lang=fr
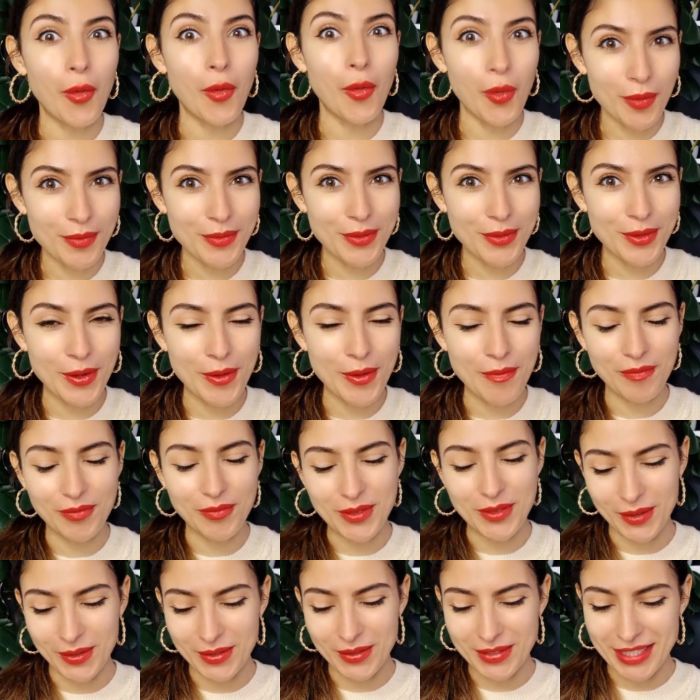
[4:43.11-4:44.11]
au mieux
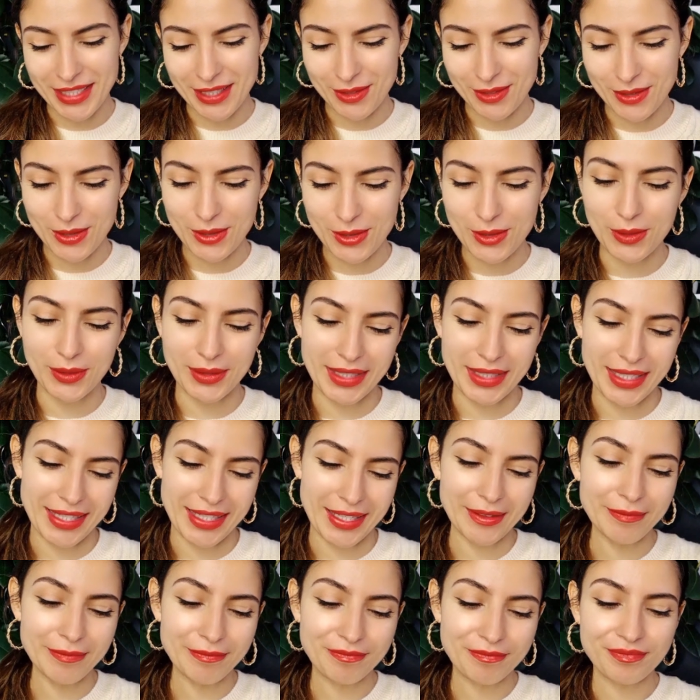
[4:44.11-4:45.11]
durant cette
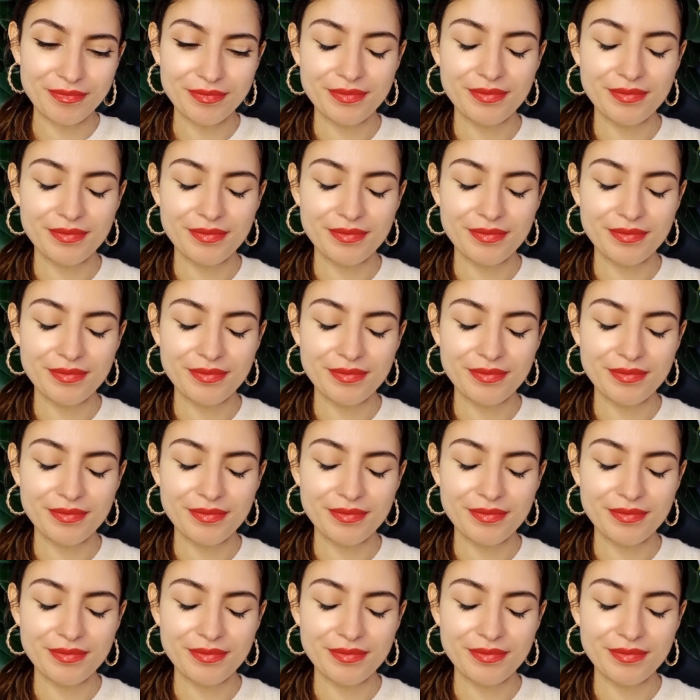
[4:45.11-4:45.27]
journée. Hein.